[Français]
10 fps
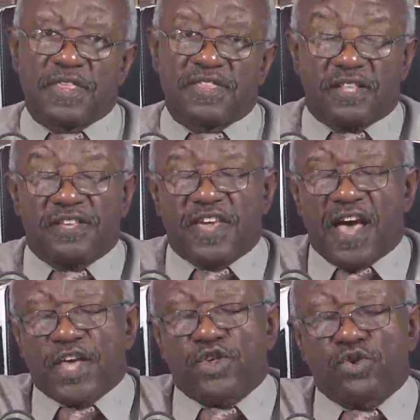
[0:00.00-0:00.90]
s'adressait
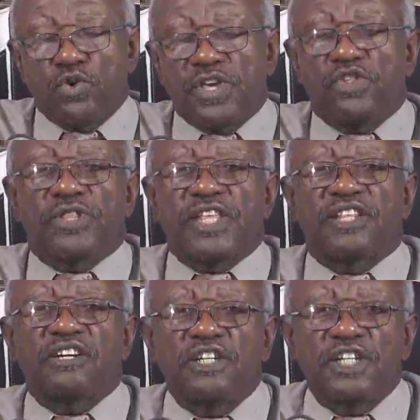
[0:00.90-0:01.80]
à ceux qui sont
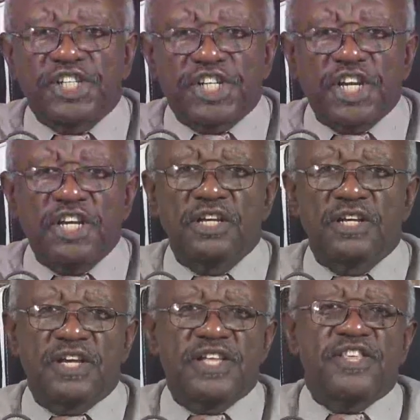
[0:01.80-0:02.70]
étrangers
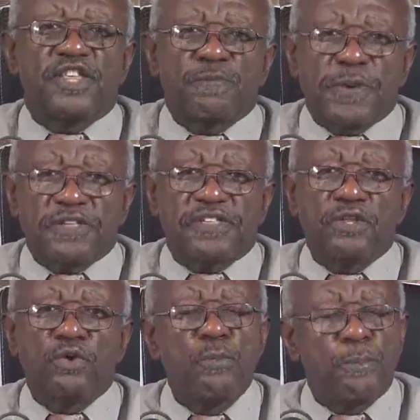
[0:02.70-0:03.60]
et dispersés
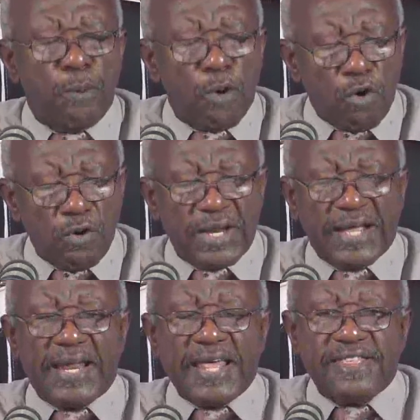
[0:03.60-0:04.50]
dans le pont, la
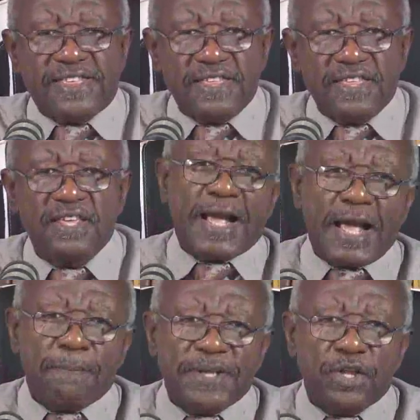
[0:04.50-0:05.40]
Galatie,
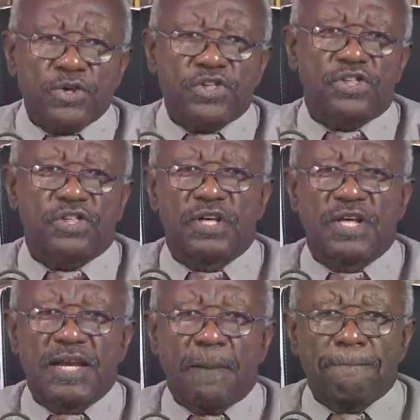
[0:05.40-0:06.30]
Cappadoce,
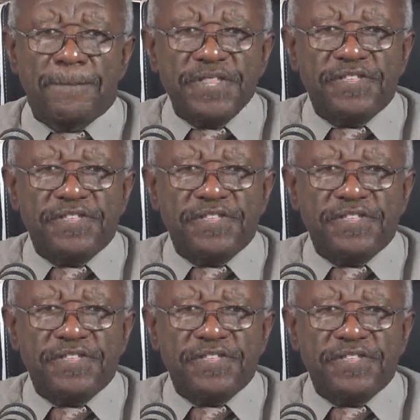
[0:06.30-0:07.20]
la Bithynie,
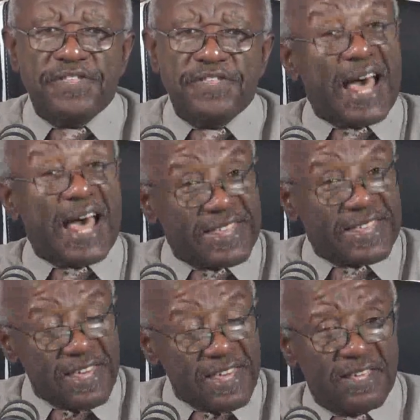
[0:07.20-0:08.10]

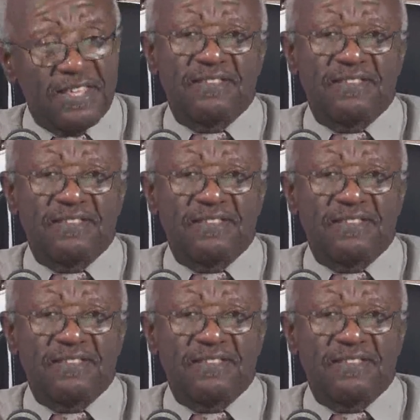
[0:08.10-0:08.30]
l'Asie.